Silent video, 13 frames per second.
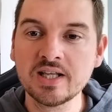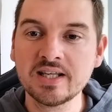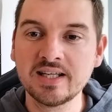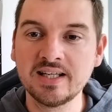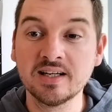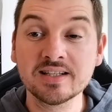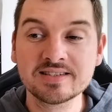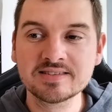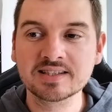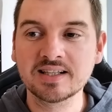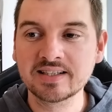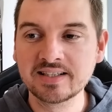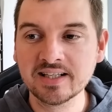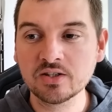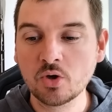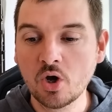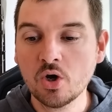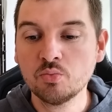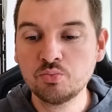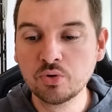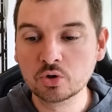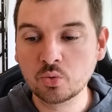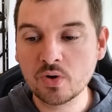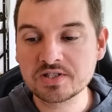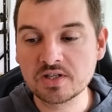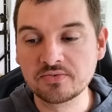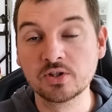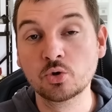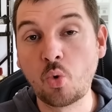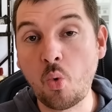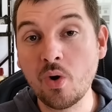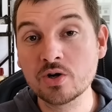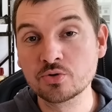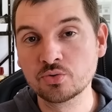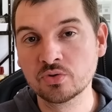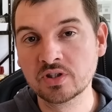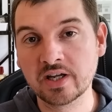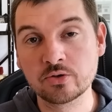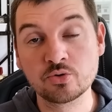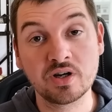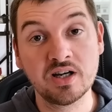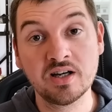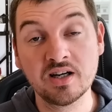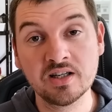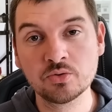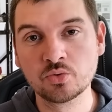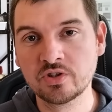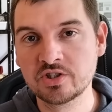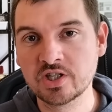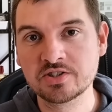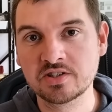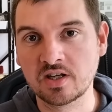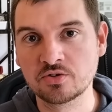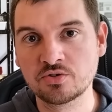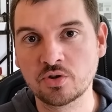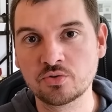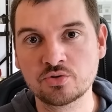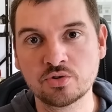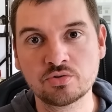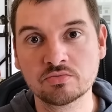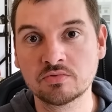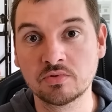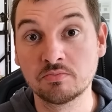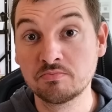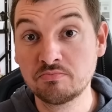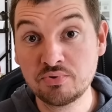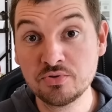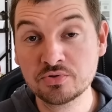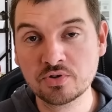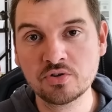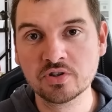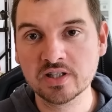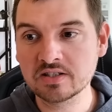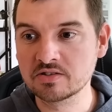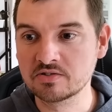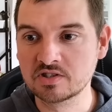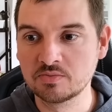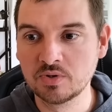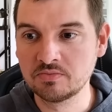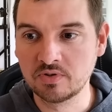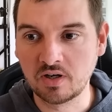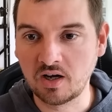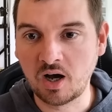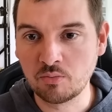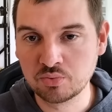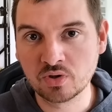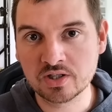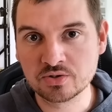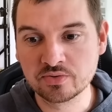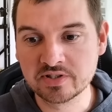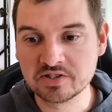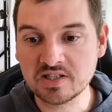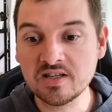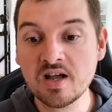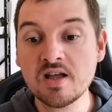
Et là, distraire les gardes, pour 3, ça fait 3 jetons de créature 1-1, donc déjà c'est un sort de jeton euh, plus que correct, c'est même un bon ratio déjà,